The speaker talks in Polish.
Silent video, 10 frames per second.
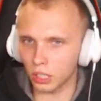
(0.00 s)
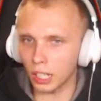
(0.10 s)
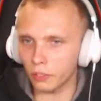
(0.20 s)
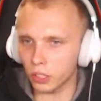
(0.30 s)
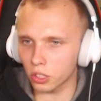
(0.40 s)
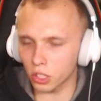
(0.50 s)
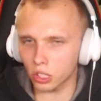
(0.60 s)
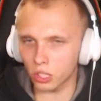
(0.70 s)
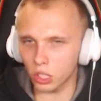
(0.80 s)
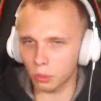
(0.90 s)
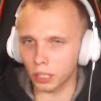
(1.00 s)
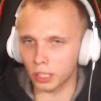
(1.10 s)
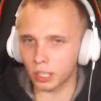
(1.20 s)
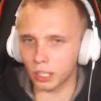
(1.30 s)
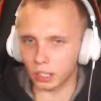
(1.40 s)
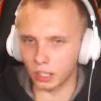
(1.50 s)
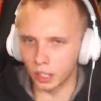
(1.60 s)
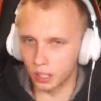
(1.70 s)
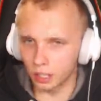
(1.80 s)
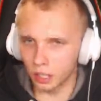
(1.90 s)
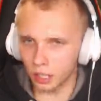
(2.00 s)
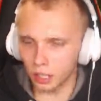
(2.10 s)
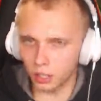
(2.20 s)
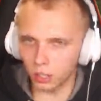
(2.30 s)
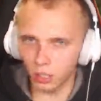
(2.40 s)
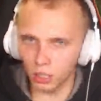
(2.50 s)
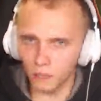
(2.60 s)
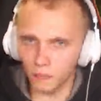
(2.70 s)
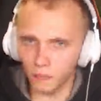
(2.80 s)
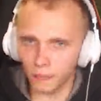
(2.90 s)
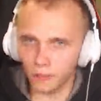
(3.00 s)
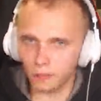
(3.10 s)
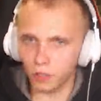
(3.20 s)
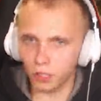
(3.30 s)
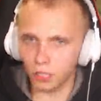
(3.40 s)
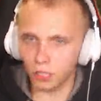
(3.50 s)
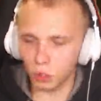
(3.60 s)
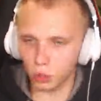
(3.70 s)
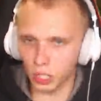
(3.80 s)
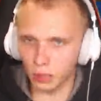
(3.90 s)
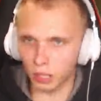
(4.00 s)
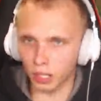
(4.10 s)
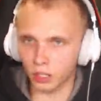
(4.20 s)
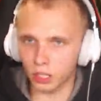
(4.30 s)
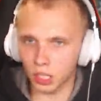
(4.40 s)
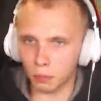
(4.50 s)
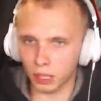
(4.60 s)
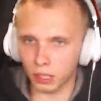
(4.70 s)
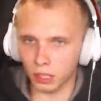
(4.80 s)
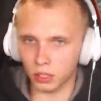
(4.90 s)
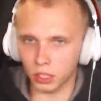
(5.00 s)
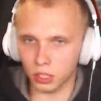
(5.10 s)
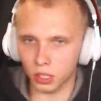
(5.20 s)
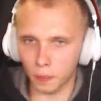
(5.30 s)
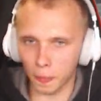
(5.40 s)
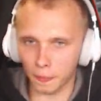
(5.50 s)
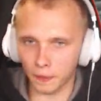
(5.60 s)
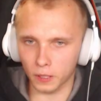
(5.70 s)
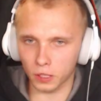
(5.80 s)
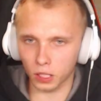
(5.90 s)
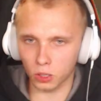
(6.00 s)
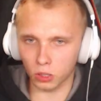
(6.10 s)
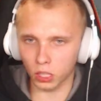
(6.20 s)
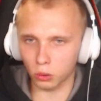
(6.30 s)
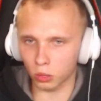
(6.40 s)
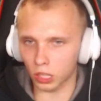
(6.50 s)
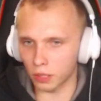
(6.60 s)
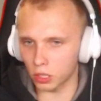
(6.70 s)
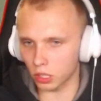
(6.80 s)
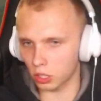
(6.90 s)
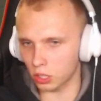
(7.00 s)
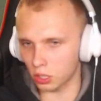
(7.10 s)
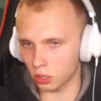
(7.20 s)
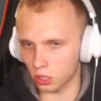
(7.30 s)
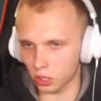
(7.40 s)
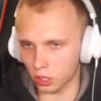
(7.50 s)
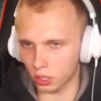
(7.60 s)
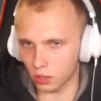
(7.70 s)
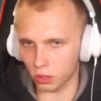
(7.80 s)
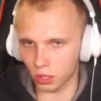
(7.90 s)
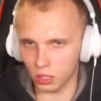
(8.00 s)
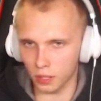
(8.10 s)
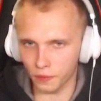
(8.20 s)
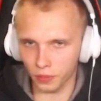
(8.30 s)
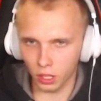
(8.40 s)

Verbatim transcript: Jak wy to żeś to zrobili? Kiedy? Halo? W ogóle dzieciów nie ma. A gdzie jest Patty? W sensie ta, ta żona? A tutaj, masz jakieś dziecko jeszcze teraz w drodze?